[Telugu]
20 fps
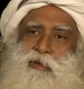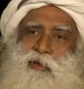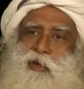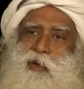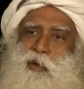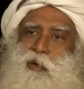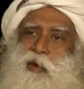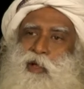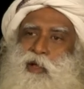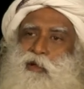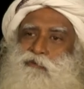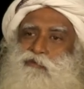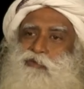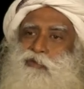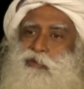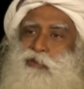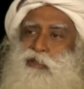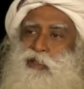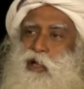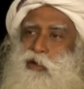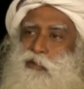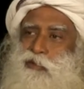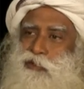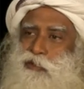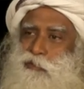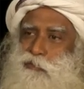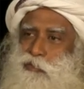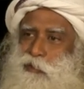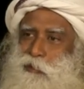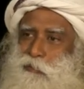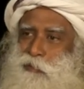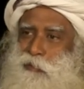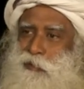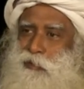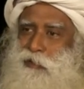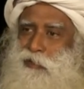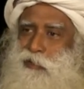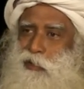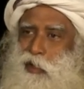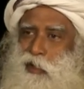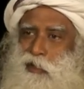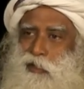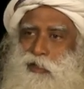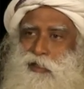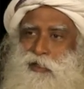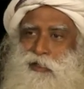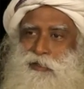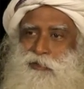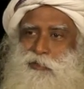వేల మంది ప్రజలు ఓ పాతిక మంది